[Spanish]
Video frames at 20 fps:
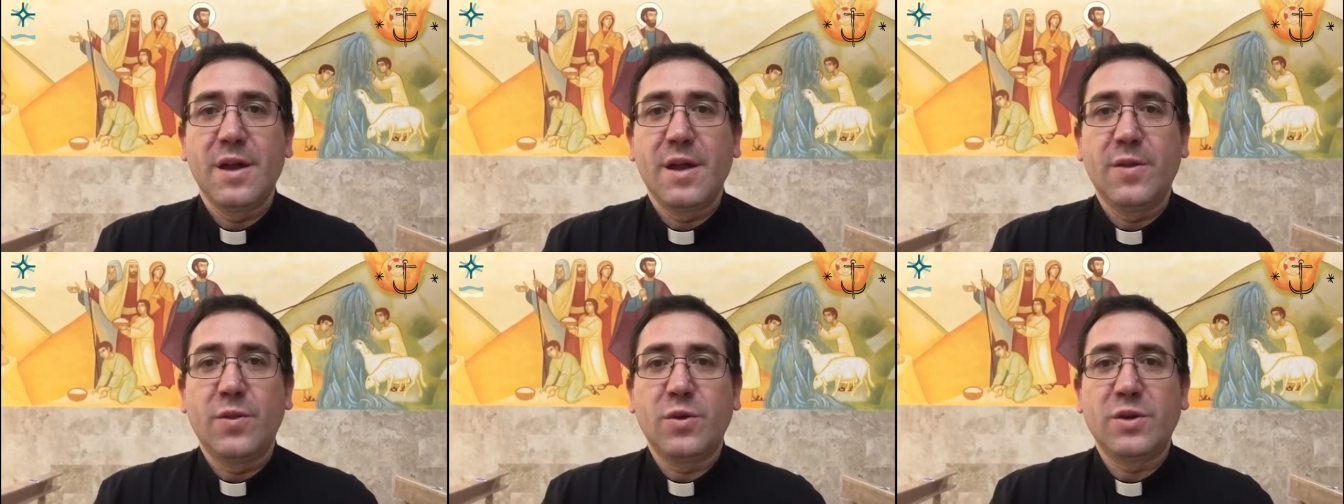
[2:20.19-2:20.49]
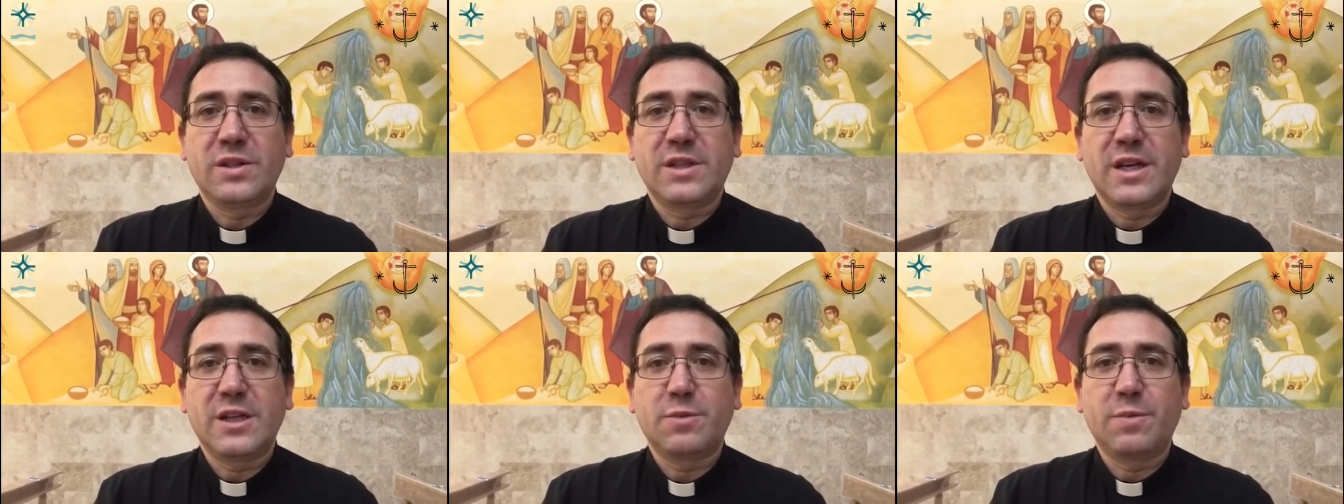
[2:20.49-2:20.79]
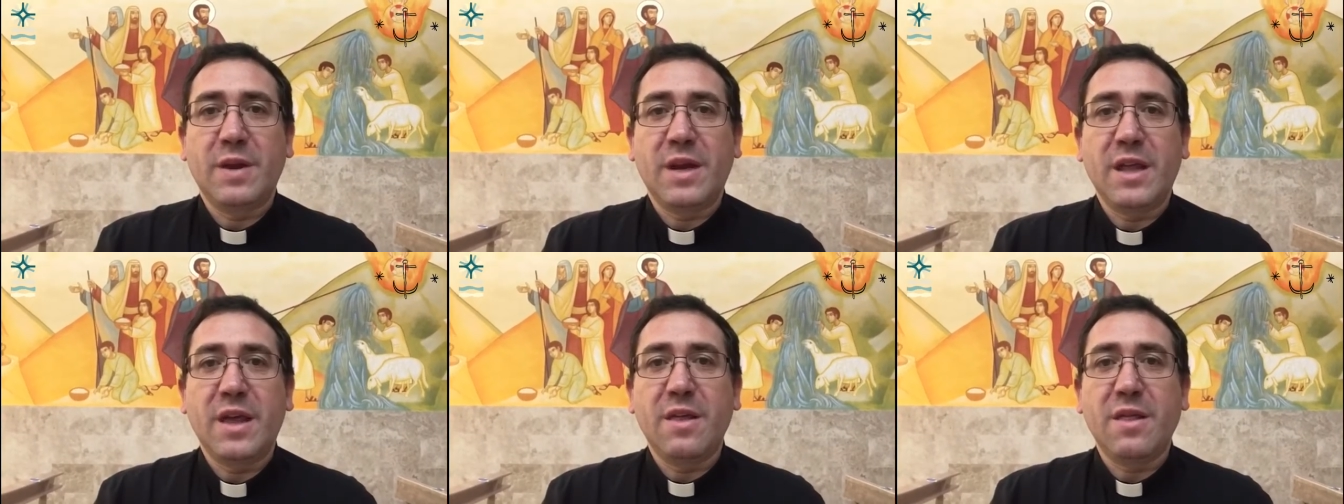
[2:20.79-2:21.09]
Nuestra
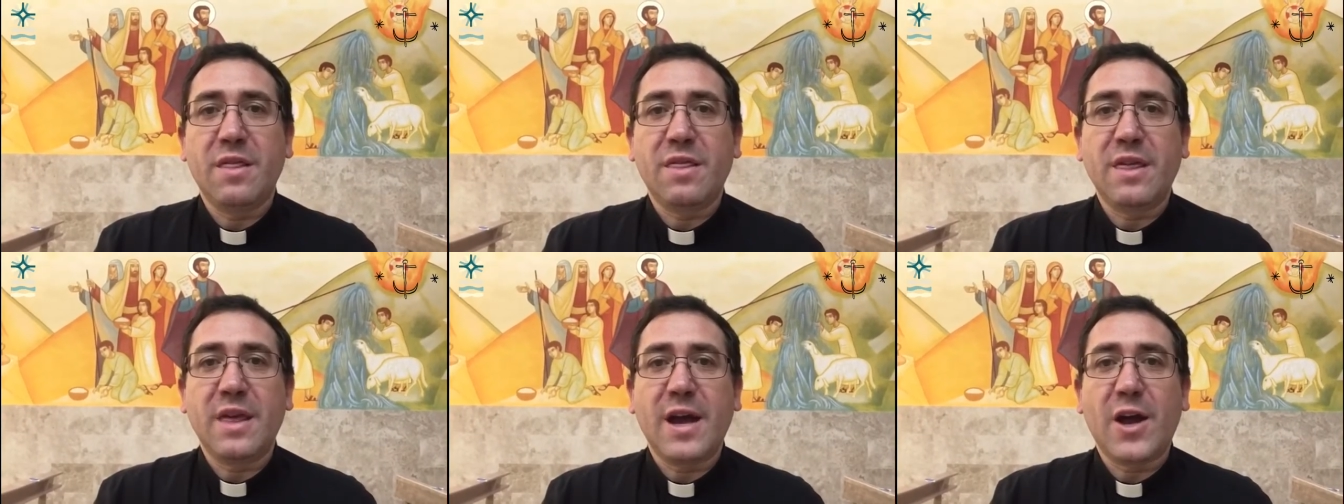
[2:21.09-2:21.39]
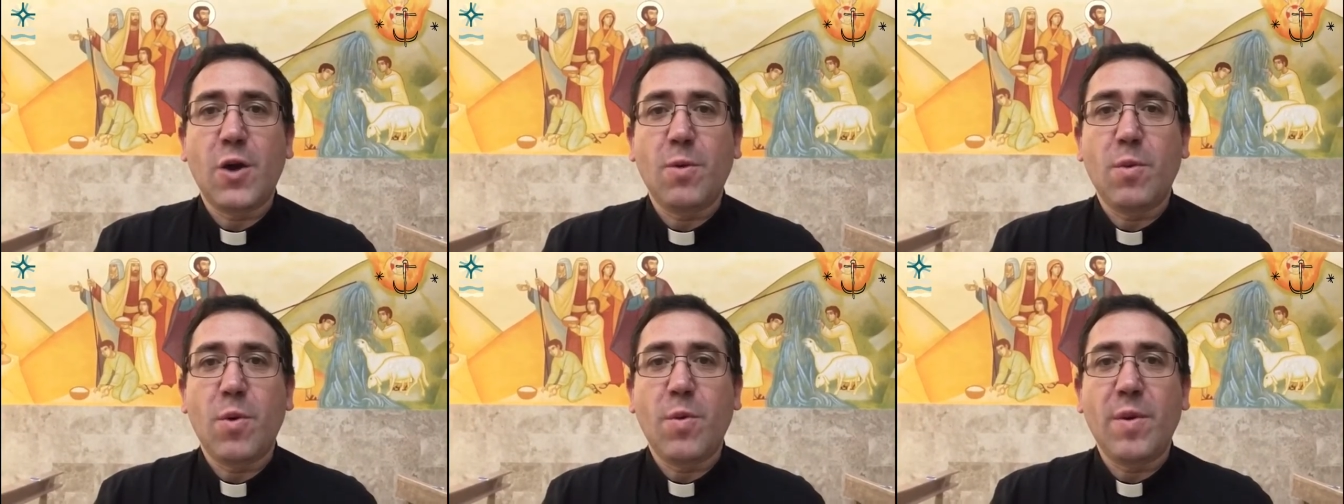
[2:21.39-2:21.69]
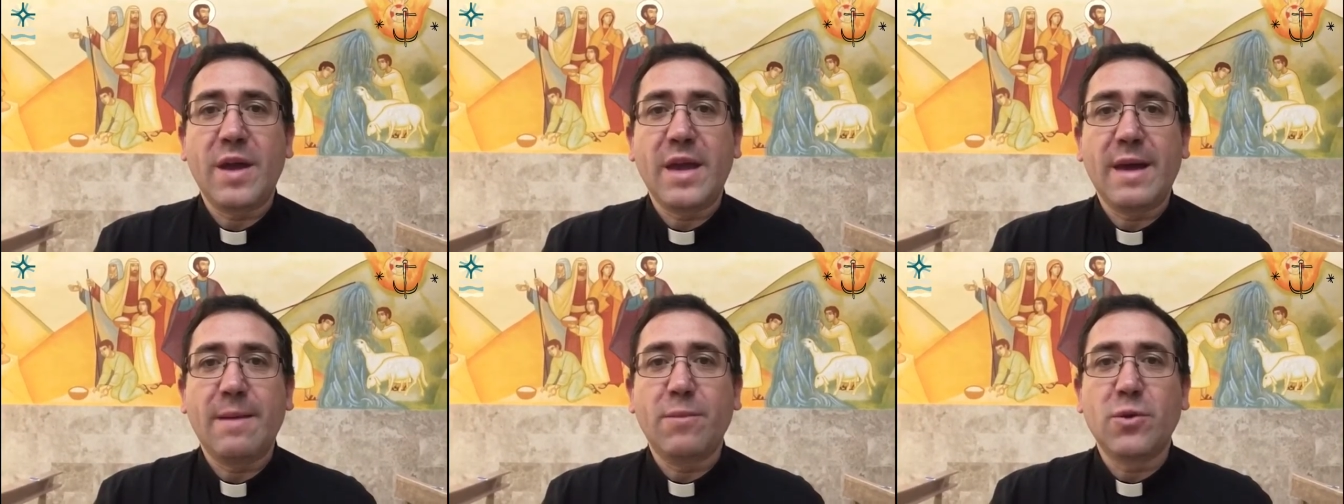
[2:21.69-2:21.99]
experiencia, como
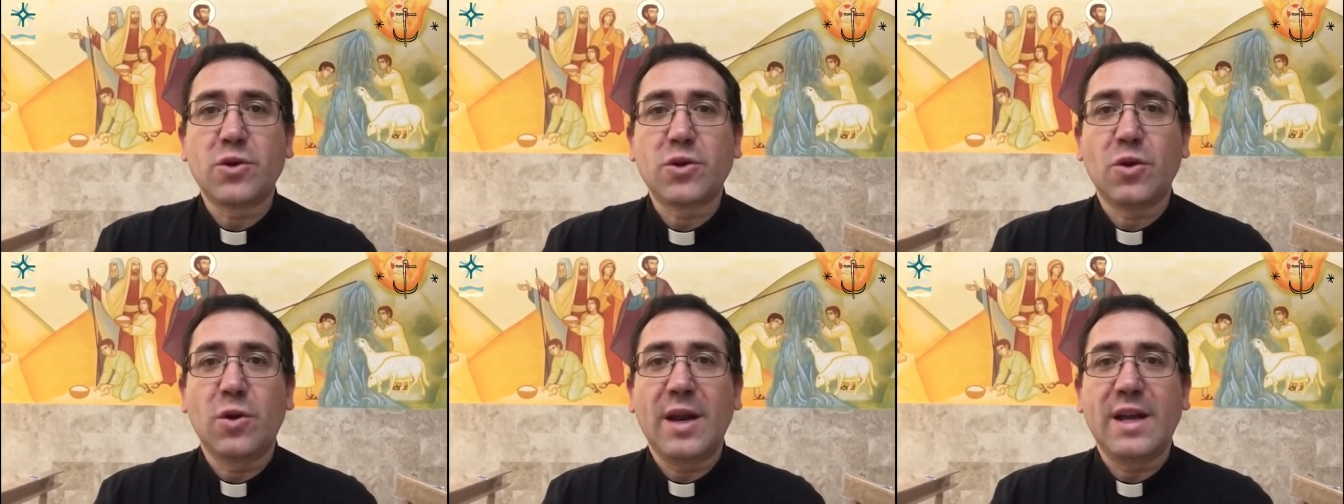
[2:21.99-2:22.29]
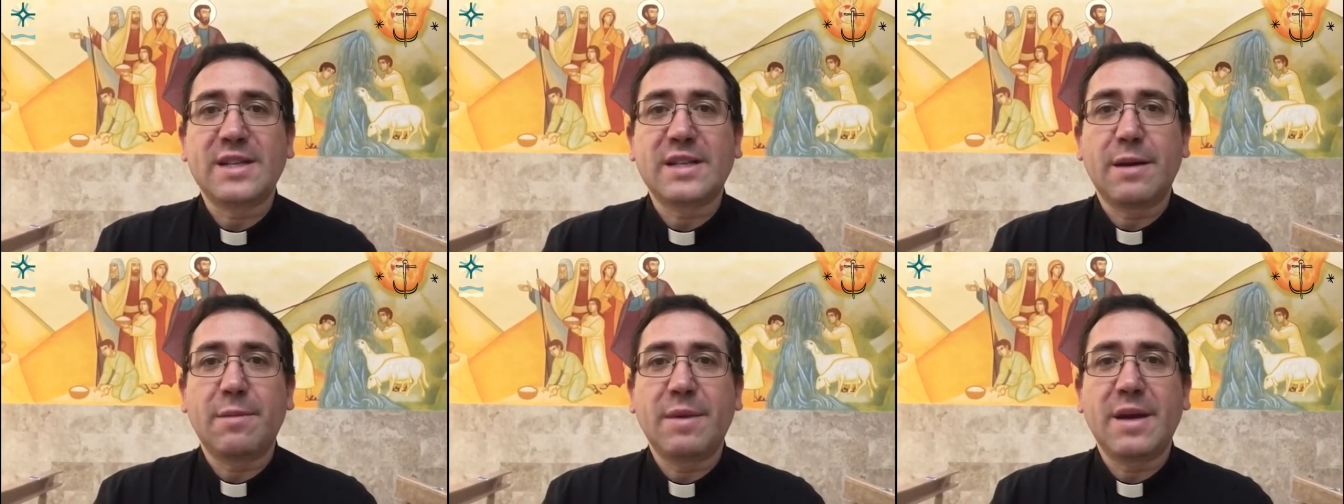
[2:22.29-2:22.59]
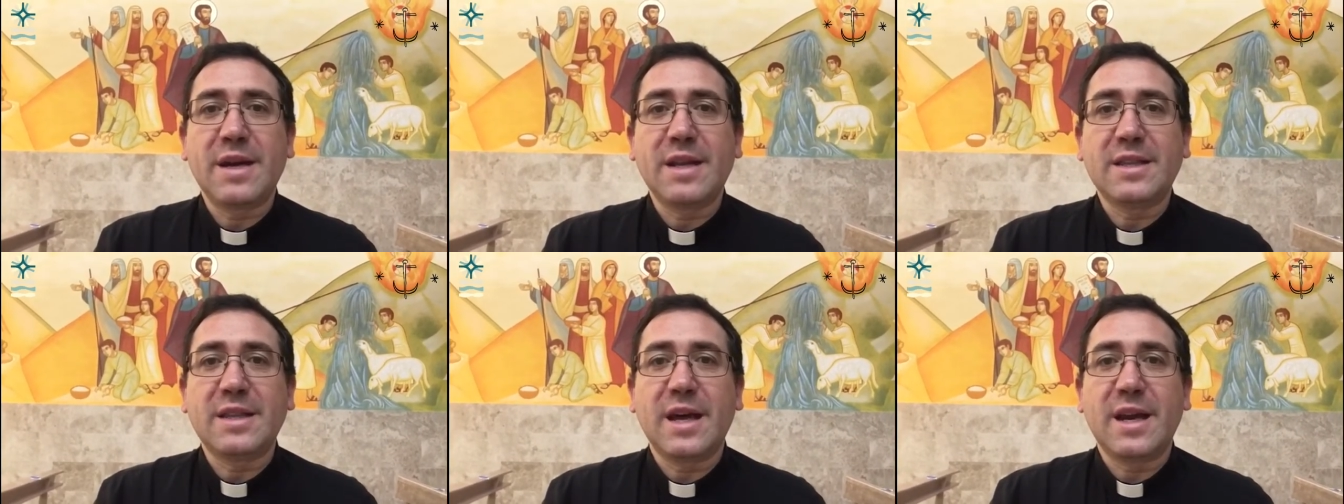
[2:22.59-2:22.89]
veíamos con la
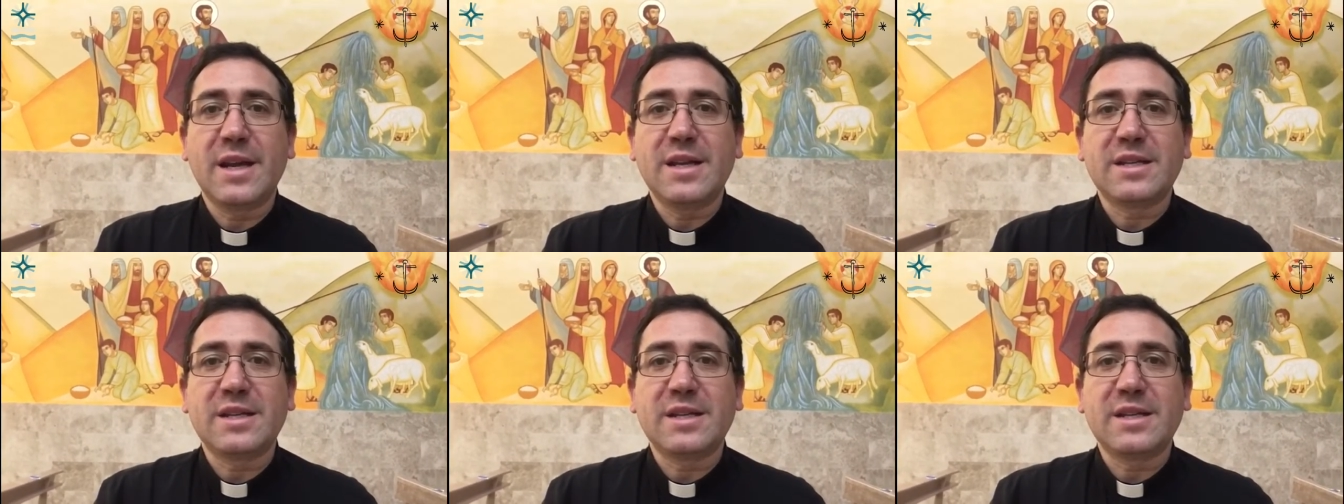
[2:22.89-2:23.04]
samaritana,